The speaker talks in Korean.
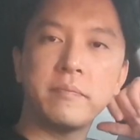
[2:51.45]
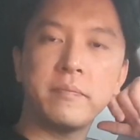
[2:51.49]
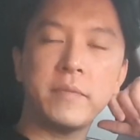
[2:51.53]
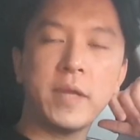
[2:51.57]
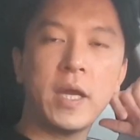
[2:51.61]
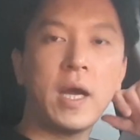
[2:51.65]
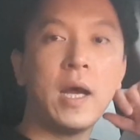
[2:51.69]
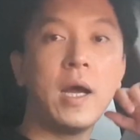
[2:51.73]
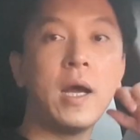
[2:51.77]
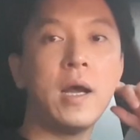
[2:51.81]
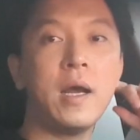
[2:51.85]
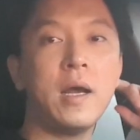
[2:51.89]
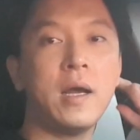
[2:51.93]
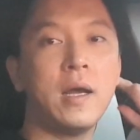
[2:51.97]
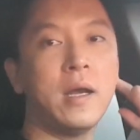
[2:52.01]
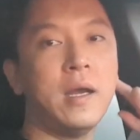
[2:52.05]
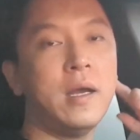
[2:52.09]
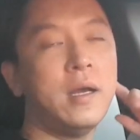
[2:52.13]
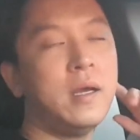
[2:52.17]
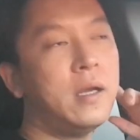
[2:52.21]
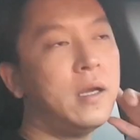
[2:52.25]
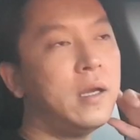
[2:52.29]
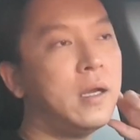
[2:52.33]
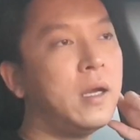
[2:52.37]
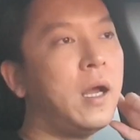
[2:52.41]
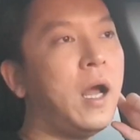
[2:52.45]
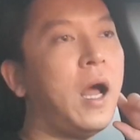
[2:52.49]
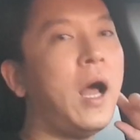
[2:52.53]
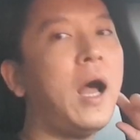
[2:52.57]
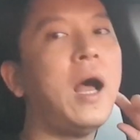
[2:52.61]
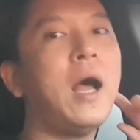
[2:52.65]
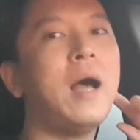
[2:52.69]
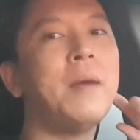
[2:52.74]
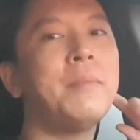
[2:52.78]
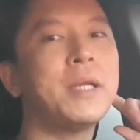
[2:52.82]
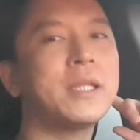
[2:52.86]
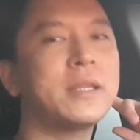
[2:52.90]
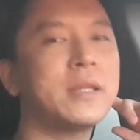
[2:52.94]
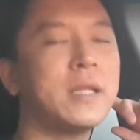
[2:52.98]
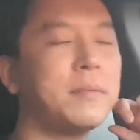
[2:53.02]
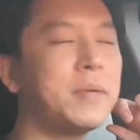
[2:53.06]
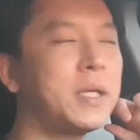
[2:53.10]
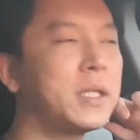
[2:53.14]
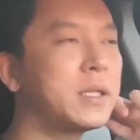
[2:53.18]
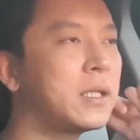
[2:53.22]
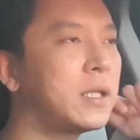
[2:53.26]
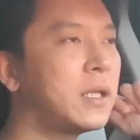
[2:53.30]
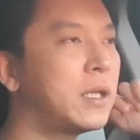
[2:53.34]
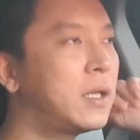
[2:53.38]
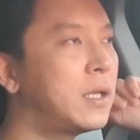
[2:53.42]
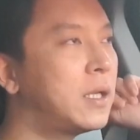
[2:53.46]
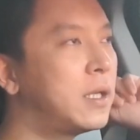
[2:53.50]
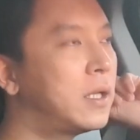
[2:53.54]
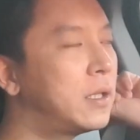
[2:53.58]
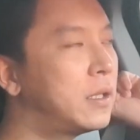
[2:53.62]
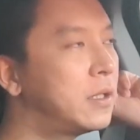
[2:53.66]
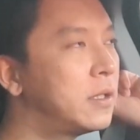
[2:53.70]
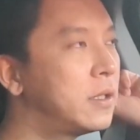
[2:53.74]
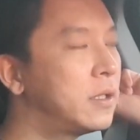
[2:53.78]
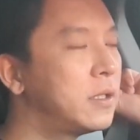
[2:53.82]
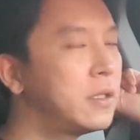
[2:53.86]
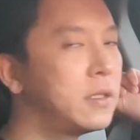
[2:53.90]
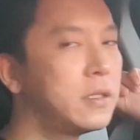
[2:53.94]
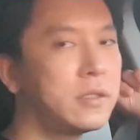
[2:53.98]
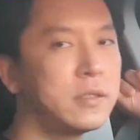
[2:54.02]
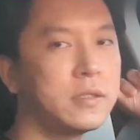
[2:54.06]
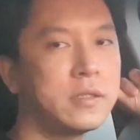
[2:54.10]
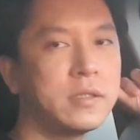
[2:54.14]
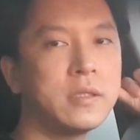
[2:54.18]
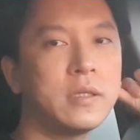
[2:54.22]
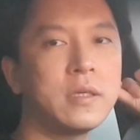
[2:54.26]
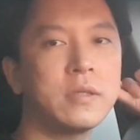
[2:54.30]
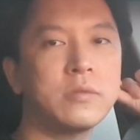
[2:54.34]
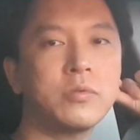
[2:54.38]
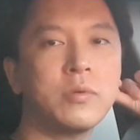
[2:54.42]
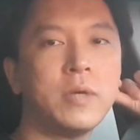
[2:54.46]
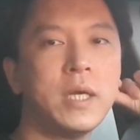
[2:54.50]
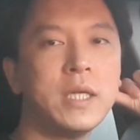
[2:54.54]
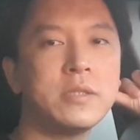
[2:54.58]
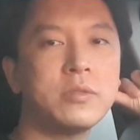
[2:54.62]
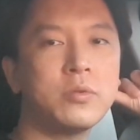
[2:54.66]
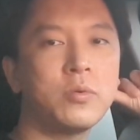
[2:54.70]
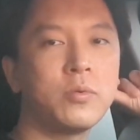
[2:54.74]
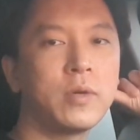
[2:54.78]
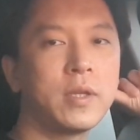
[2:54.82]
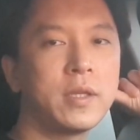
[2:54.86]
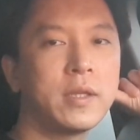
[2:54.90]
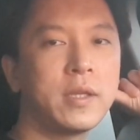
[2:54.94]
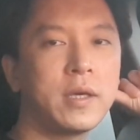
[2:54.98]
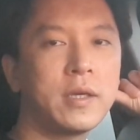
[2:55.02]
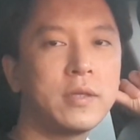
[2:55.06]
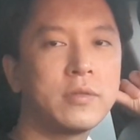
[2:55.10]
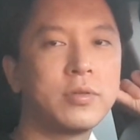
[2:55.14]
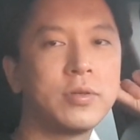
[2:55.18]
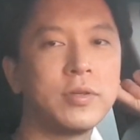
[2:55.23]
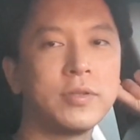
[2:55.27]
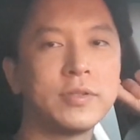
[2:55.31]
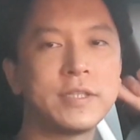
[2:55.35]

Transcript: 아, 아 이게 좀 한지 오래돼가지고